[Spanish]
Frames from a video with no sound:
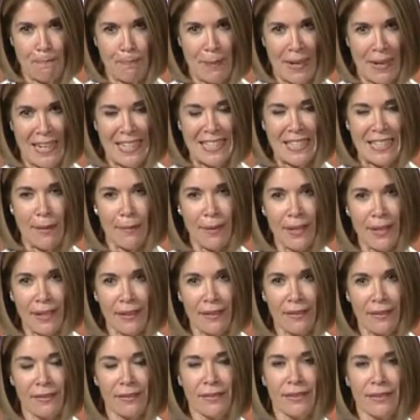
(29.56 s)
para
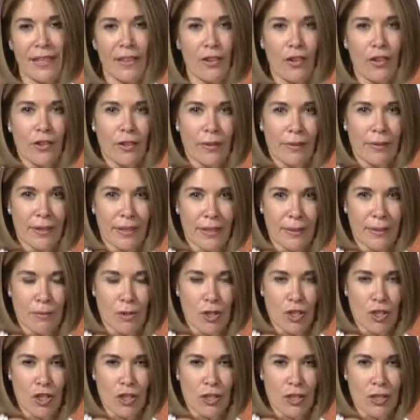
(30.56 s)
saber de dónde
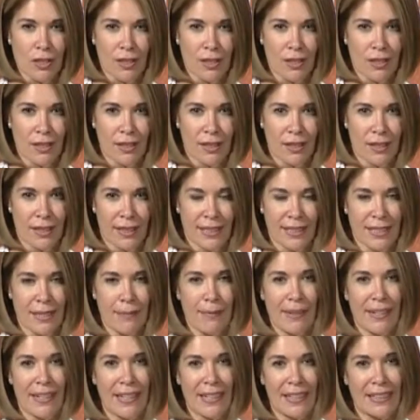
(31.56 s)
venimos, que es
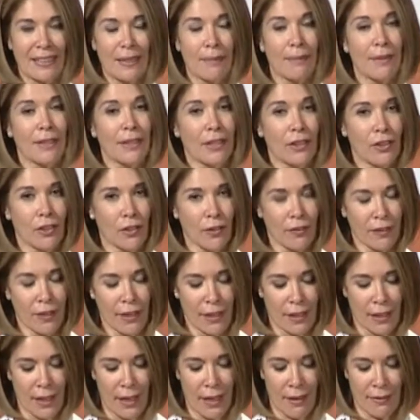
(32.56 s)
la manera también de
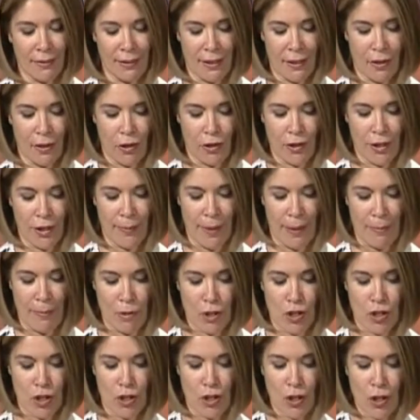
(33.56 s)
conocer hacia dónde
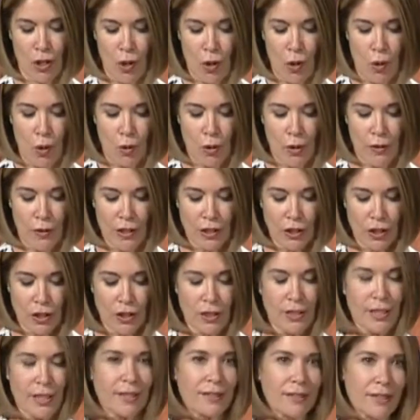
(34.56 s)
vamos. Uno de
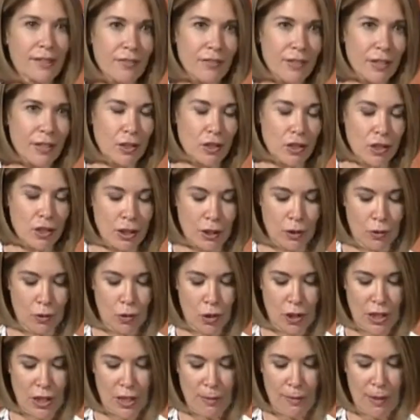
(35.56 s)
estos científicos
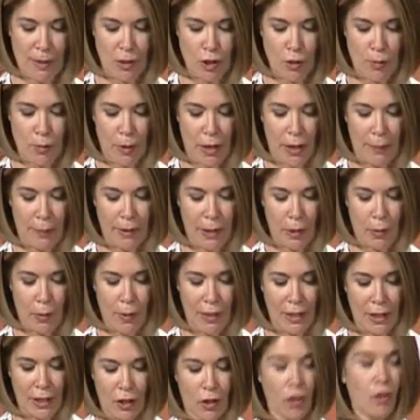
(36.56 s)
entusiasmados por
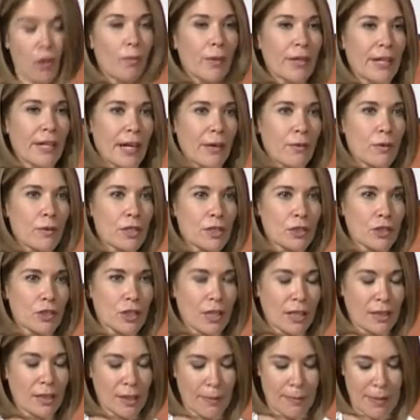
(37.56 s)
averiguar cómo eran
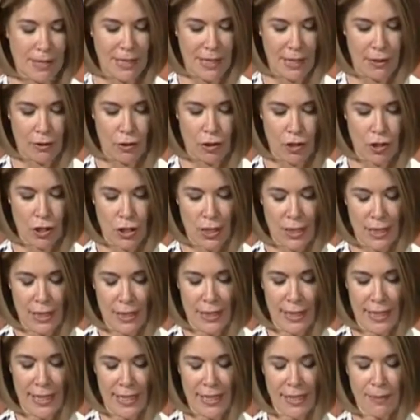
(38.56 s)
nuestros antepasados
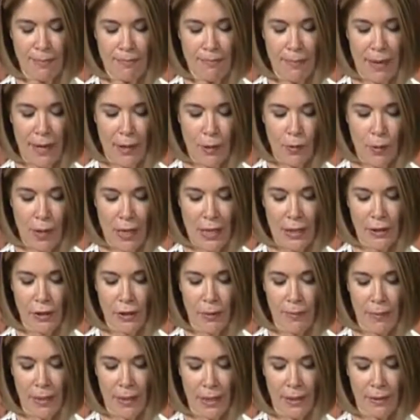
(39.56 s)
es Manuel
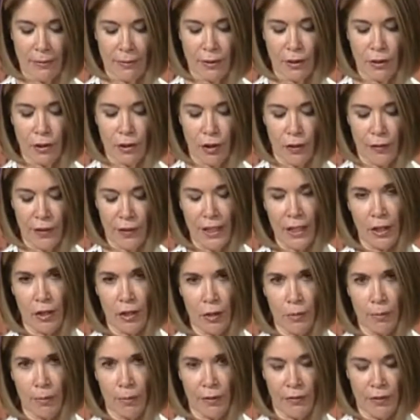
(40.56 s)
Domínguez
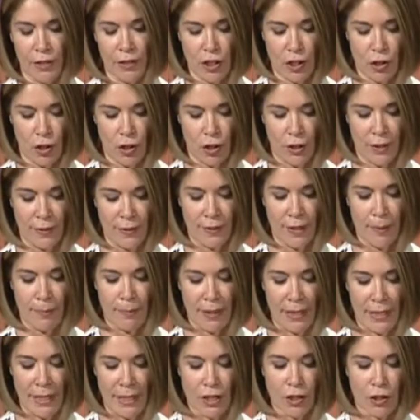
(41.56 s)
Rodrigo, profesor de
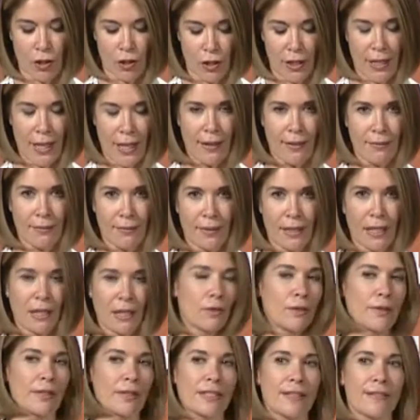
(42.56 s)
prehistoria de
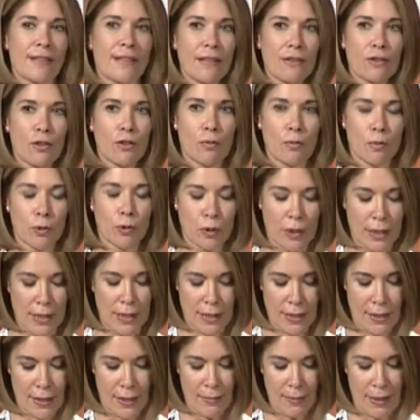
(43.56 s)
la Universidad
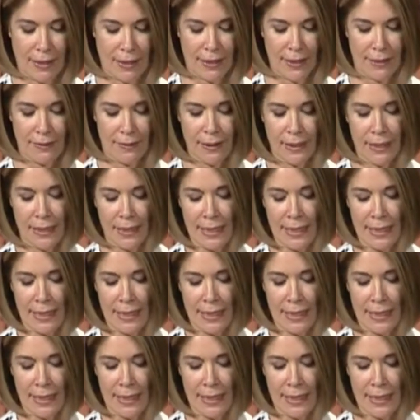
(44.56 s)
Complutense de Madrid,